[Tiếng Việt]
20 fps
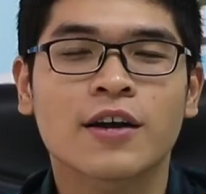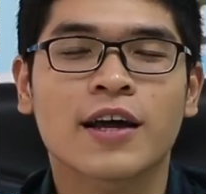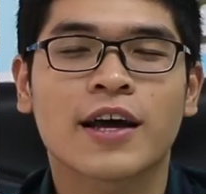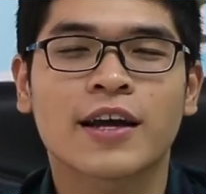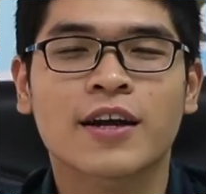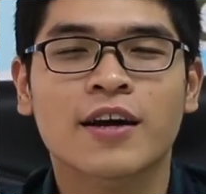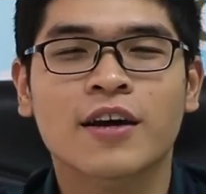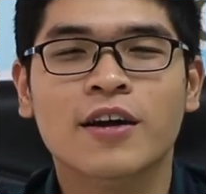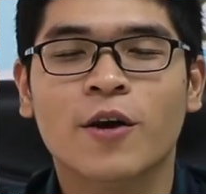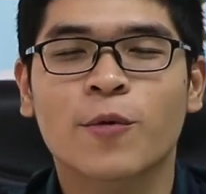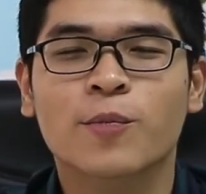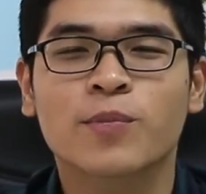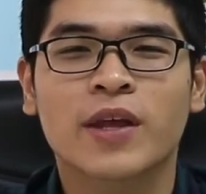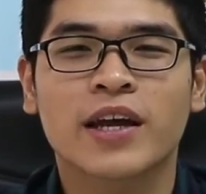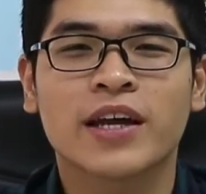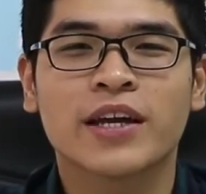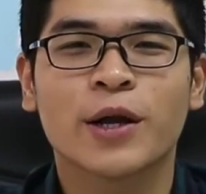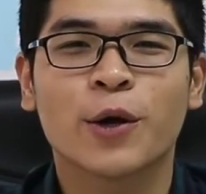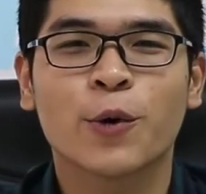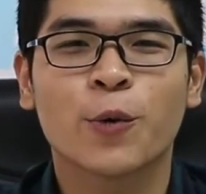có thể nói công
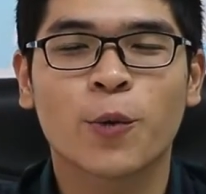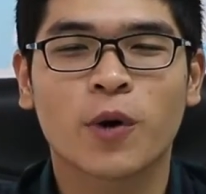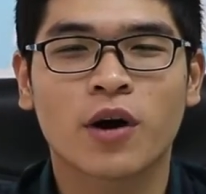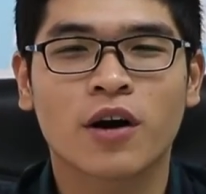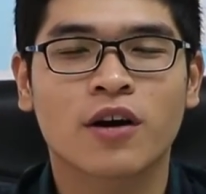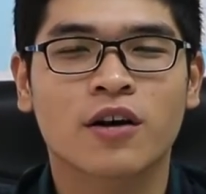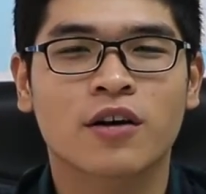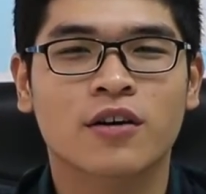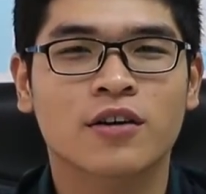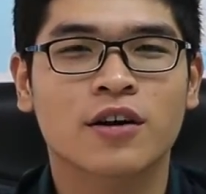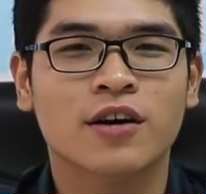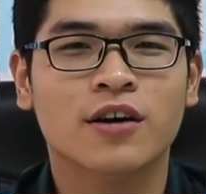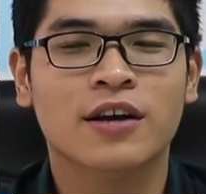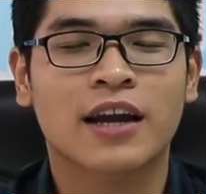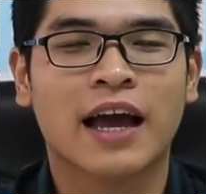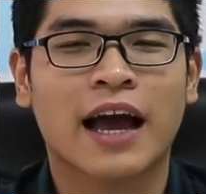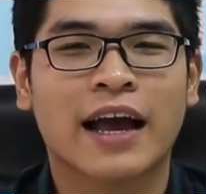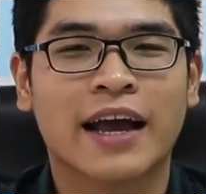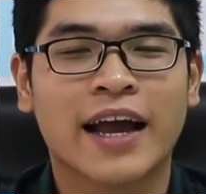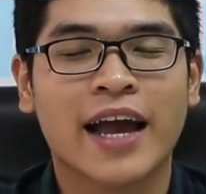ty New World rất
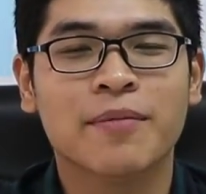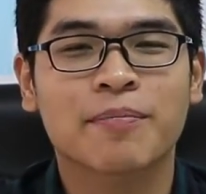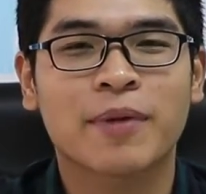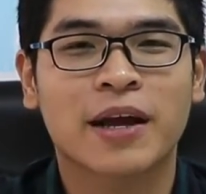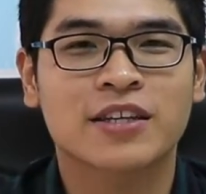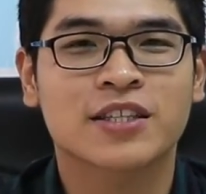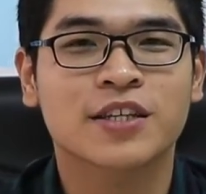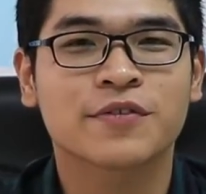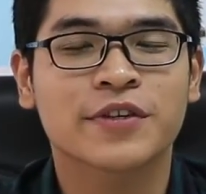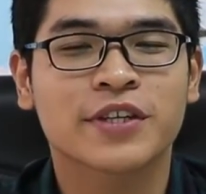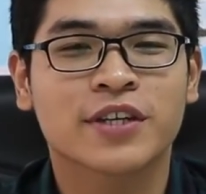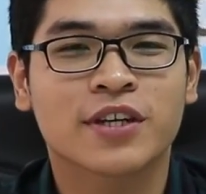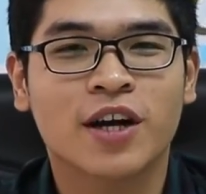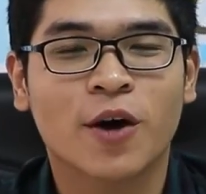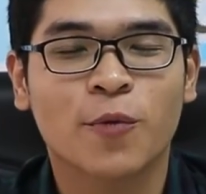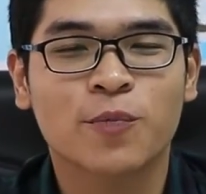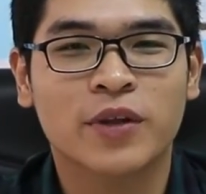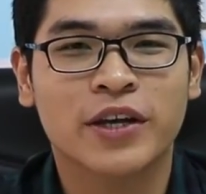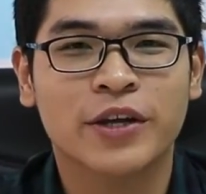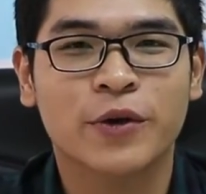là khác biệt so với những
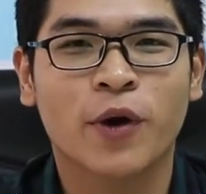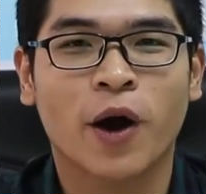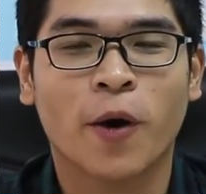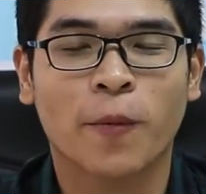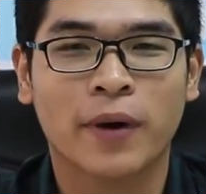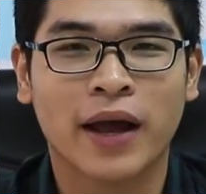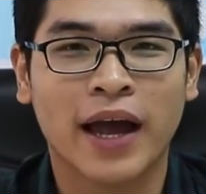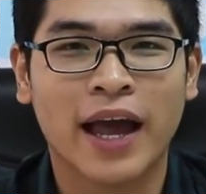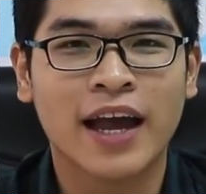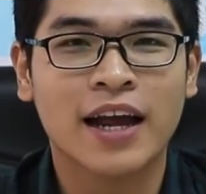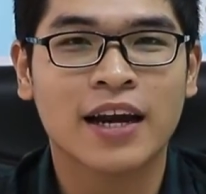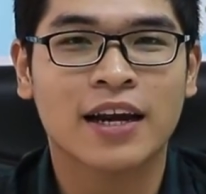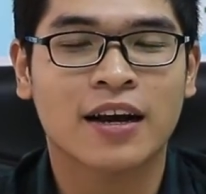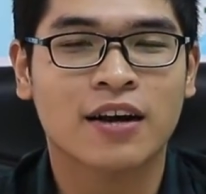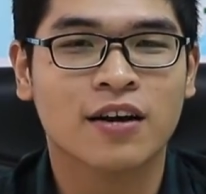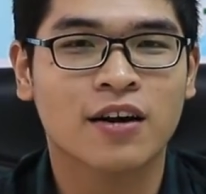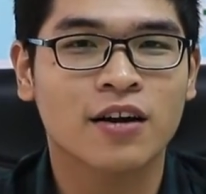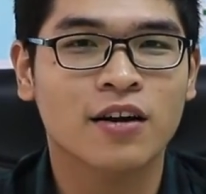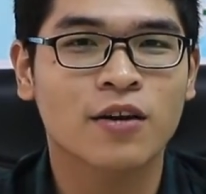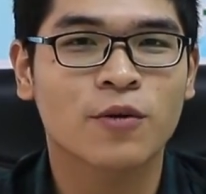công ty du học khác là
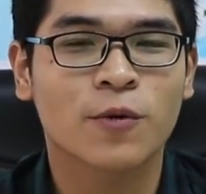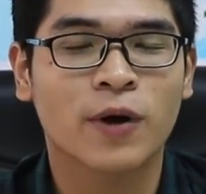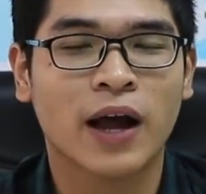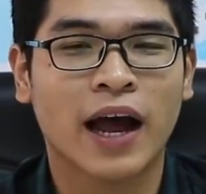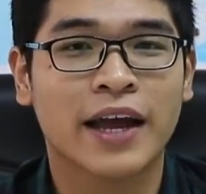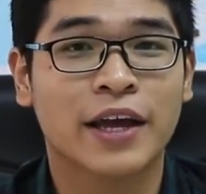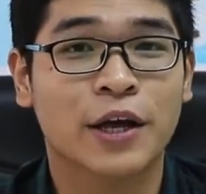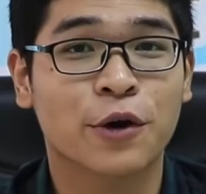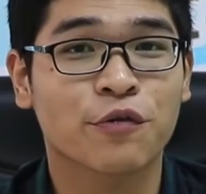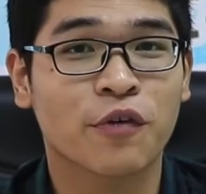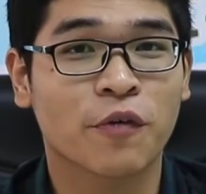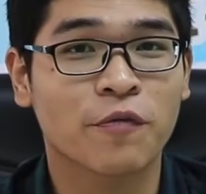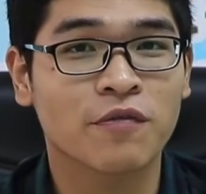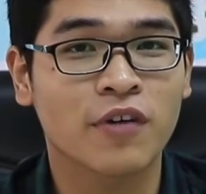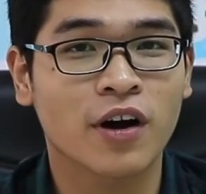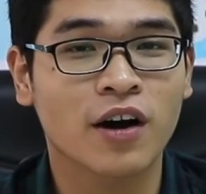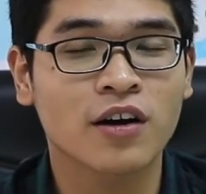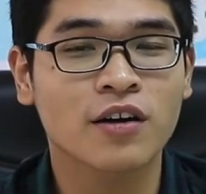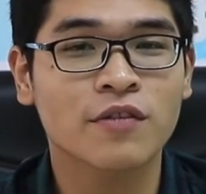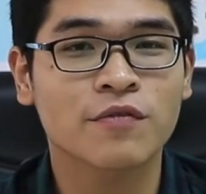có luôn hai kiểu phỏng
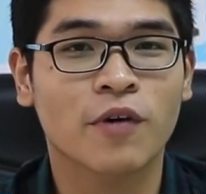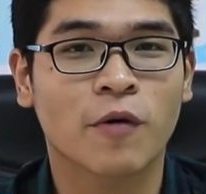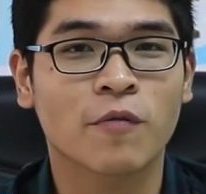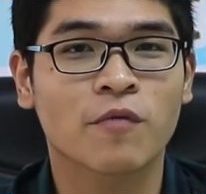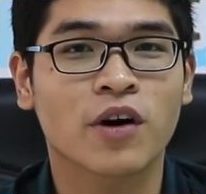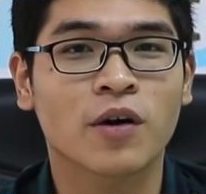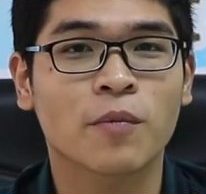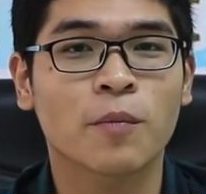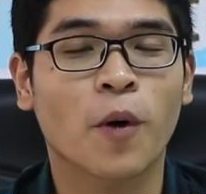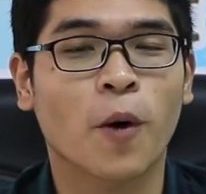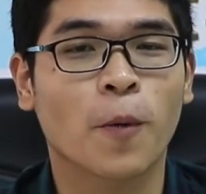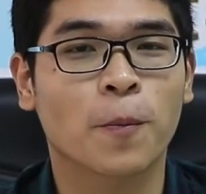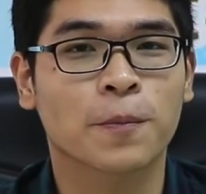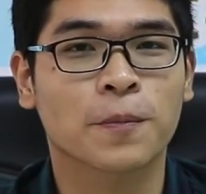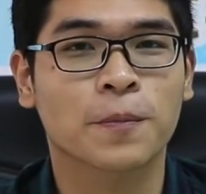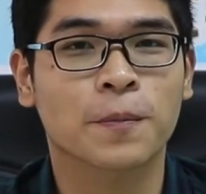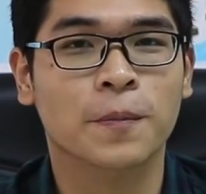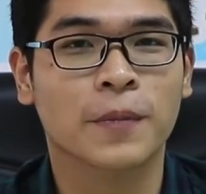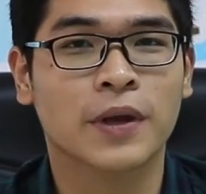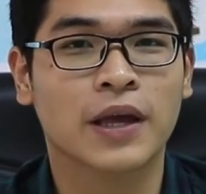vấn phỏng vấn một
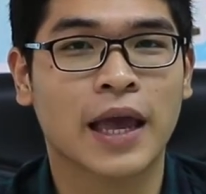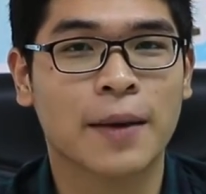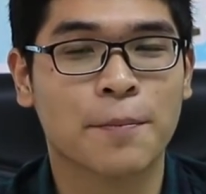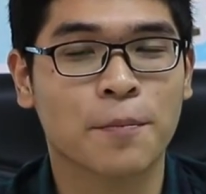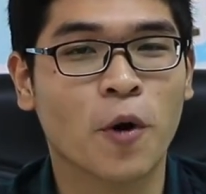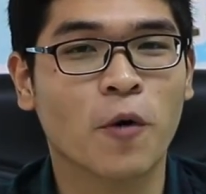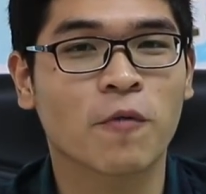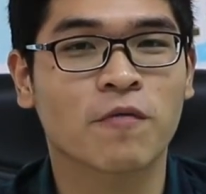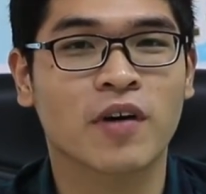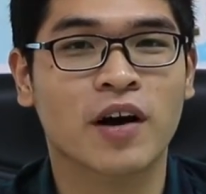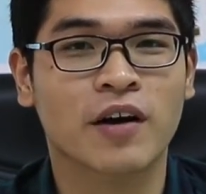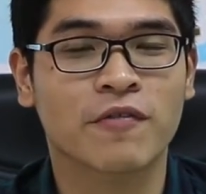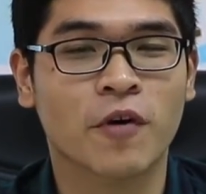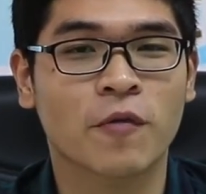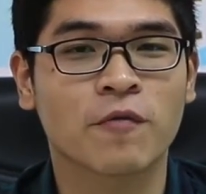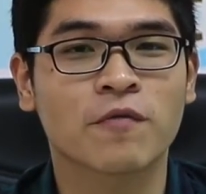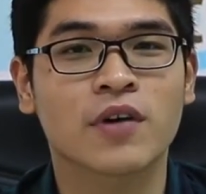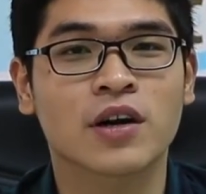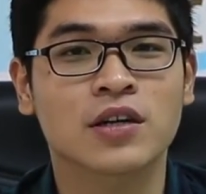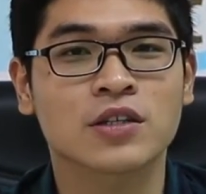kèm một và
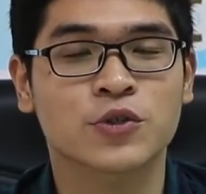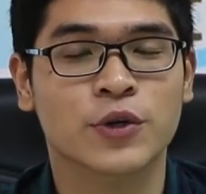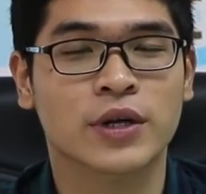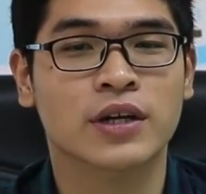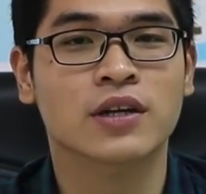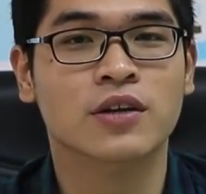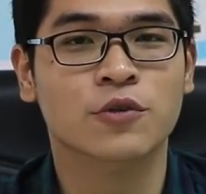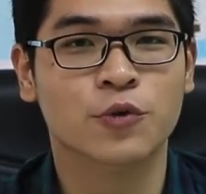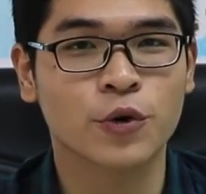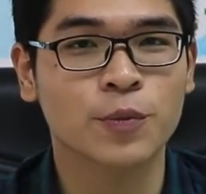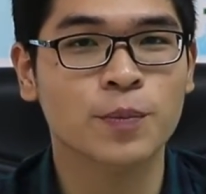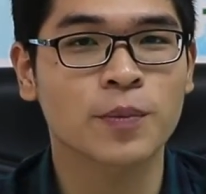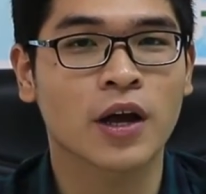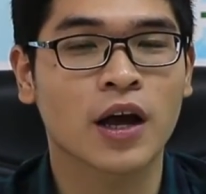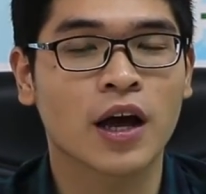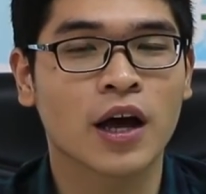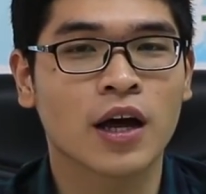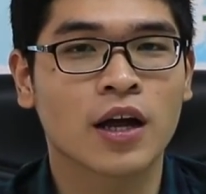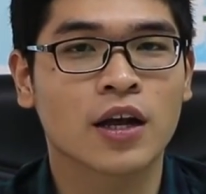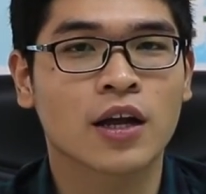phỏng vấn training group
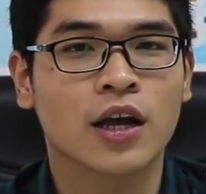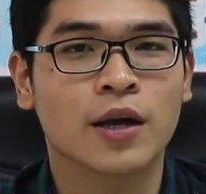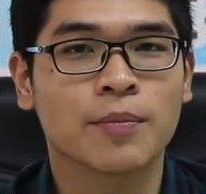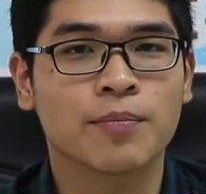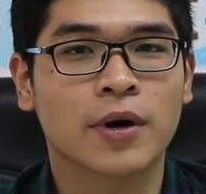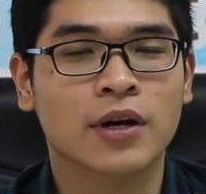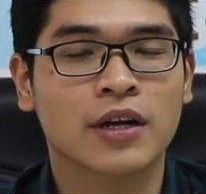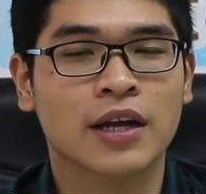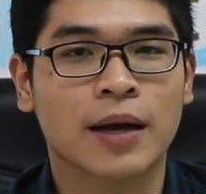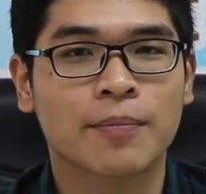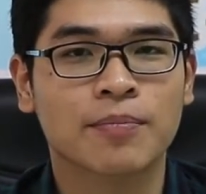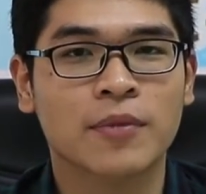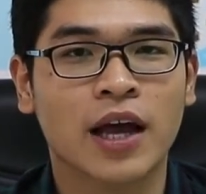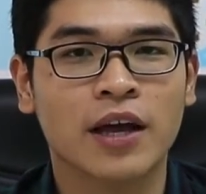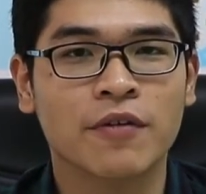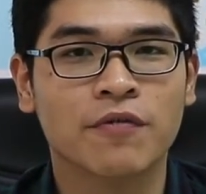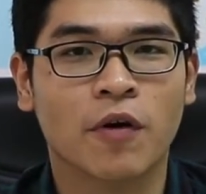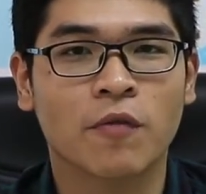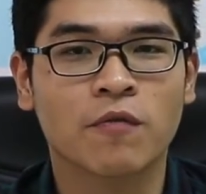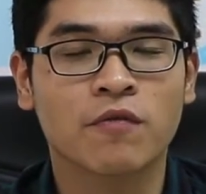thì mình cảm
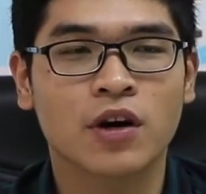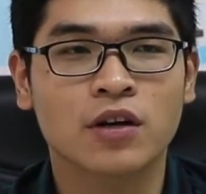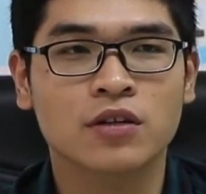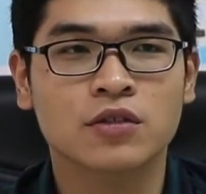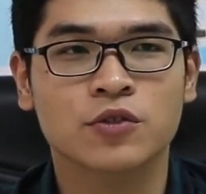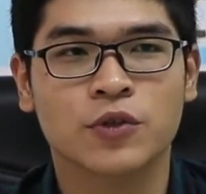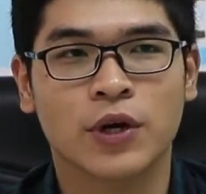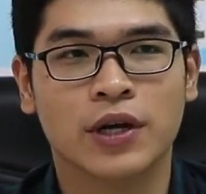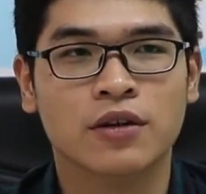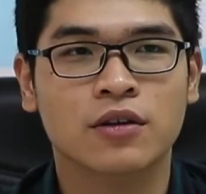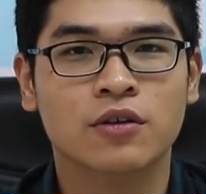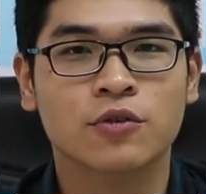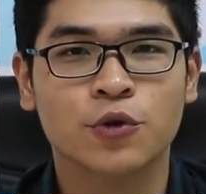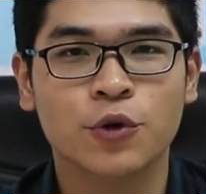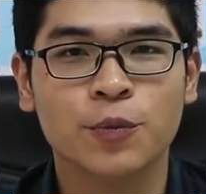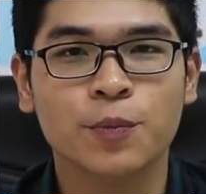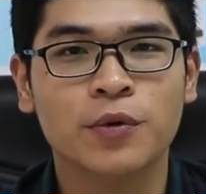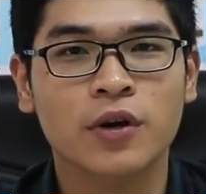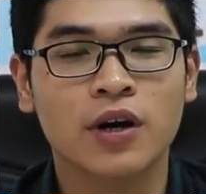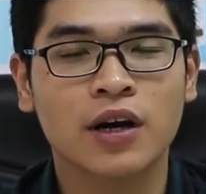thấy phỏng vấn training
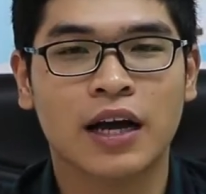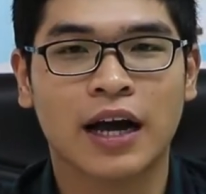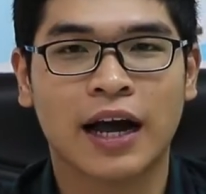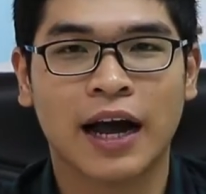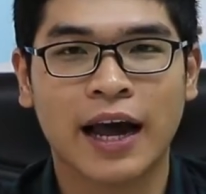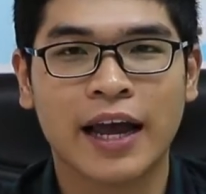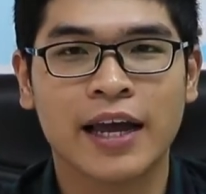group rất là